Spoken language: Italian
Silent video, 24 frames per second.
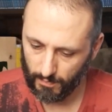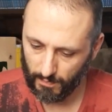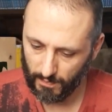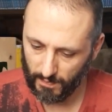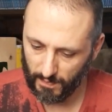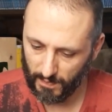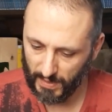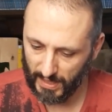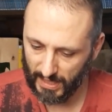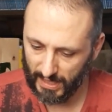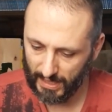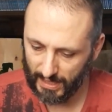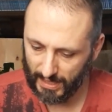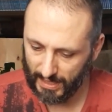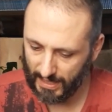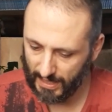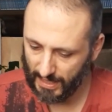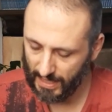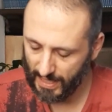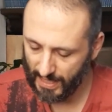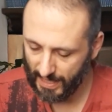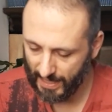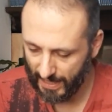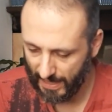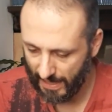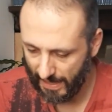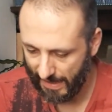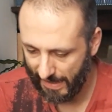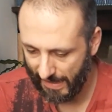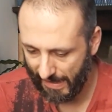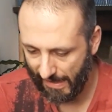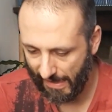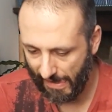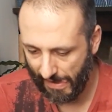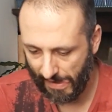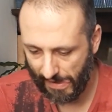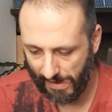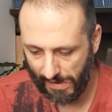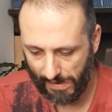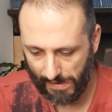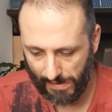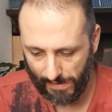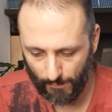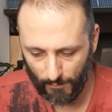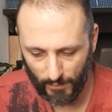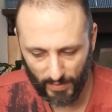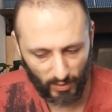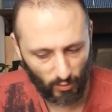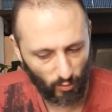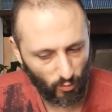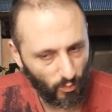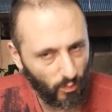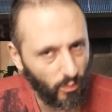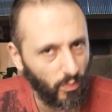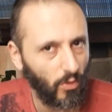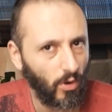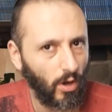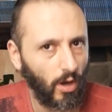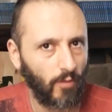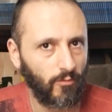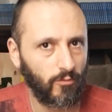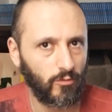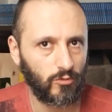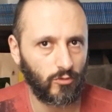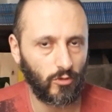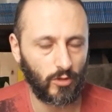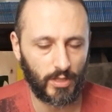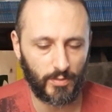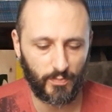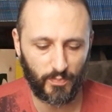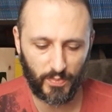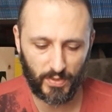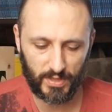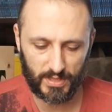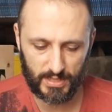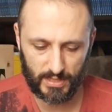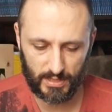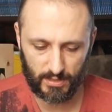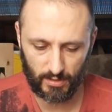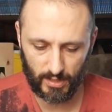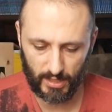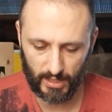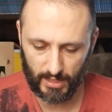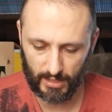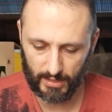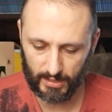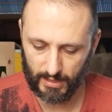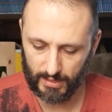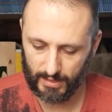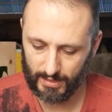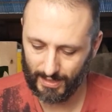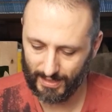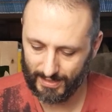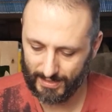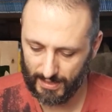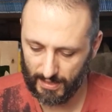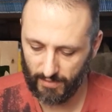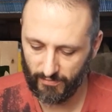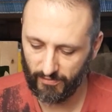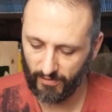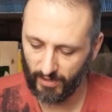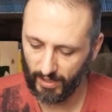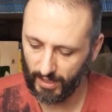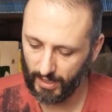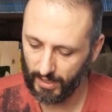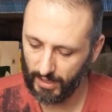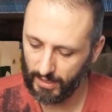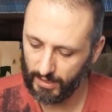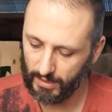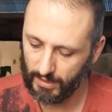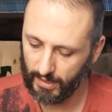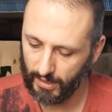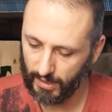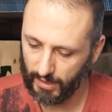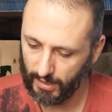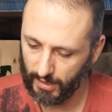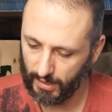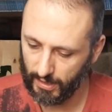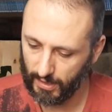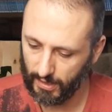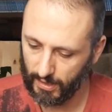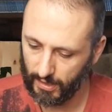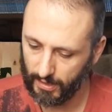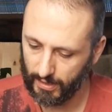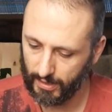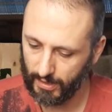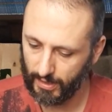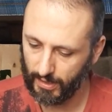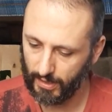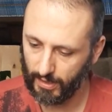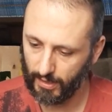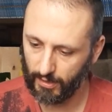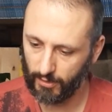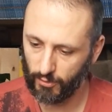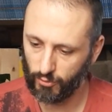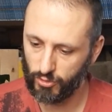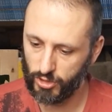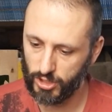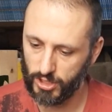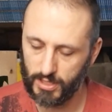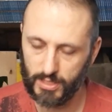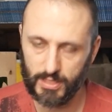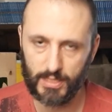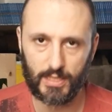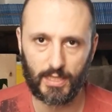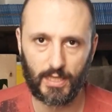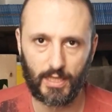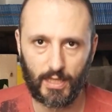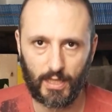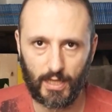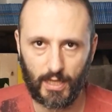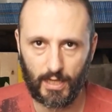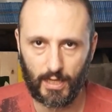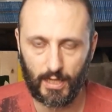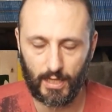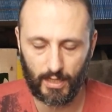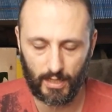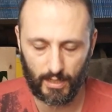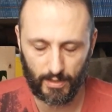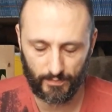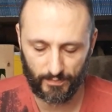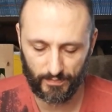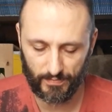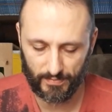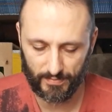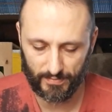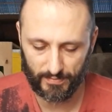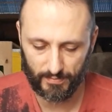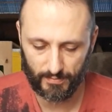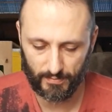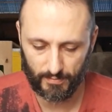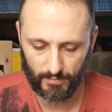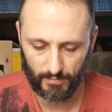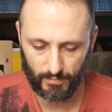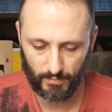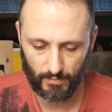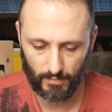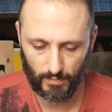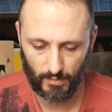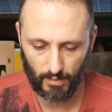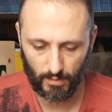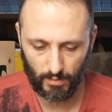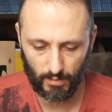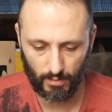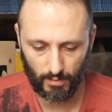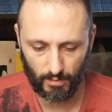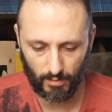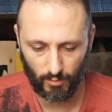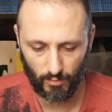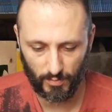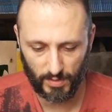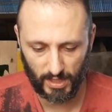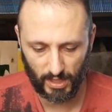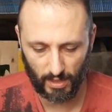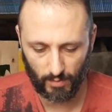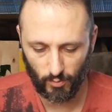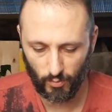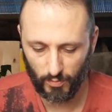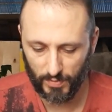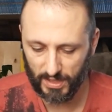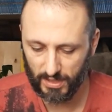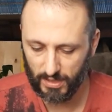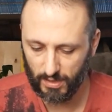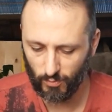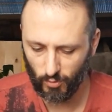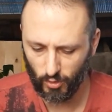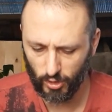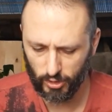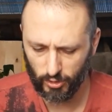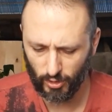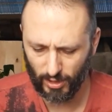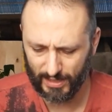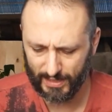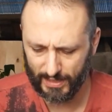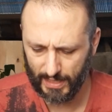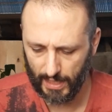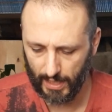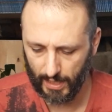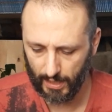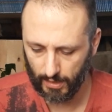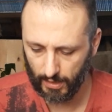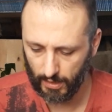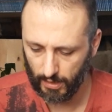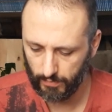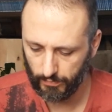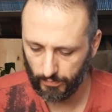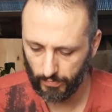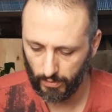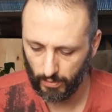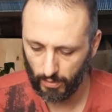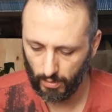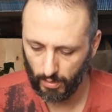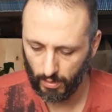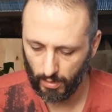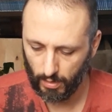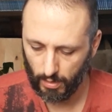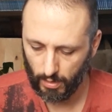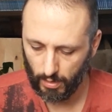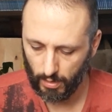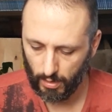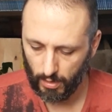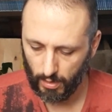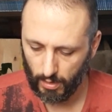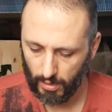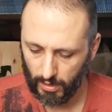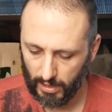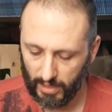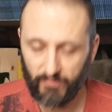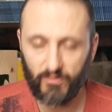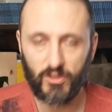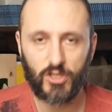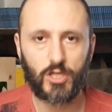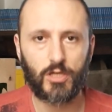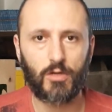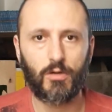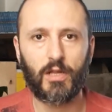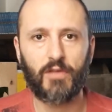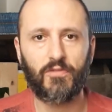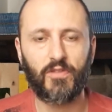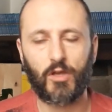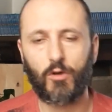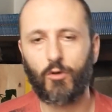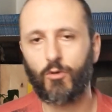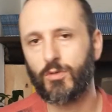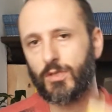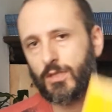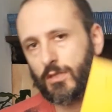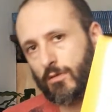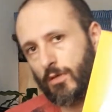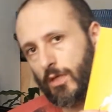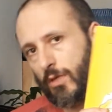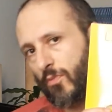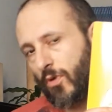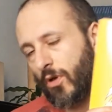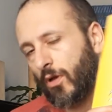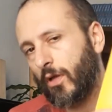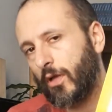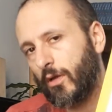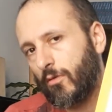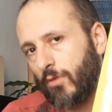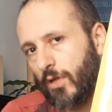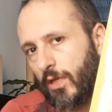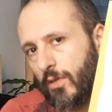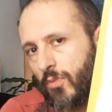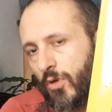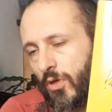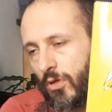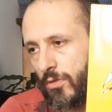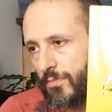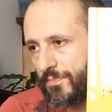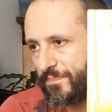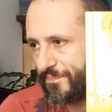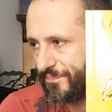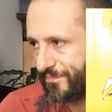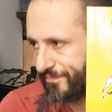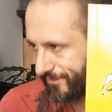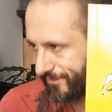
perché per un po' ho avuto l'impressione che tentasse di far ridere e che riuscisse a, mm, come dire, a momenti molto alterni. E invece non è vero, questo libro è un libro